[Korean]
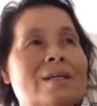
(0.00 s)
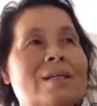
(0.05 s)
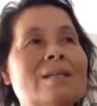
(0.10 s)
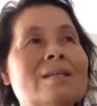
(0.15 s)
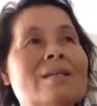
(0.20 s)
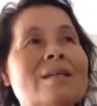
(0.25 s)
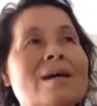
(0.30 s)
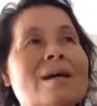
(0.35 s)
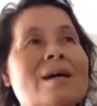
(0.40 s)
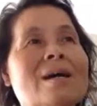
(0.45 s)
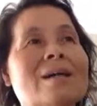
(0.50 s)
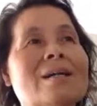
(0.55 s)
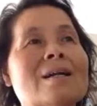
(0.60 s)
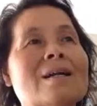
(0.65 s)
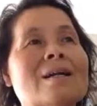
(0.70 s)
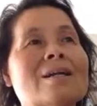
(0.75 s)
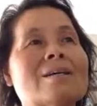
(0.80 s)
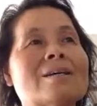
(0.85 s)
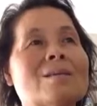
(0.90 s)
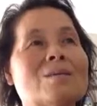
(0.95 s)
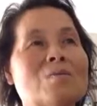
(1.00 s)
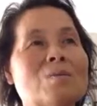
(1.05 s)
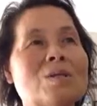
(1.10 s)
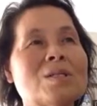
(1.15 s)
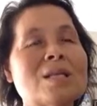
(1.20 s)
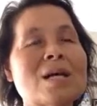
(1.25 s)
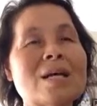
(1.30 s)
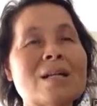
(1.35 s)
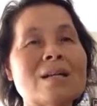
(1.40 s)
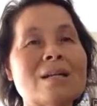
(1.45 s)
이를 행하라
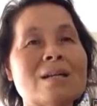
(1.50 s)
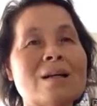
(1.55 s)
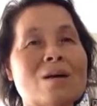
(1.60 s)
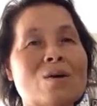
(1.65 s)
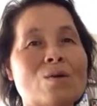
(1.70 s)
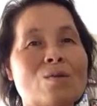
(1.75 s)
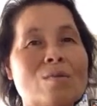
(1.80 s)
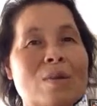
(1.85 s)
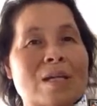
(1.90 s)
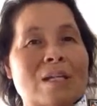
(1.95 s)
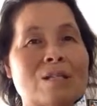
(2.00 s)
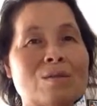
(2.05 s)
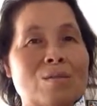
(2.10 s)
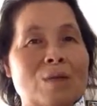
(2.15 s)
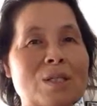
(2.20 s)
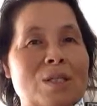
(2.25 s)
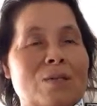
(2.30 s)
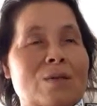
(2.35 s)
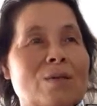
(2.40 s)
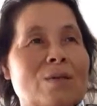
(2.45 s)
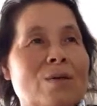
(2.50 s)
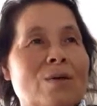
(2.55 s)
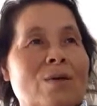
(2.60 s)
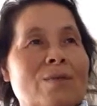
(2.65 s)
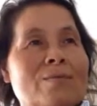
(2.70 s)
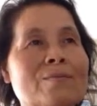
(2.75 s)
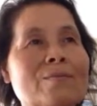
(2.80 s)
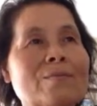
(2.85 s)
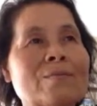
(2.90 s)
그러면 살리라고 말씀하셨어요.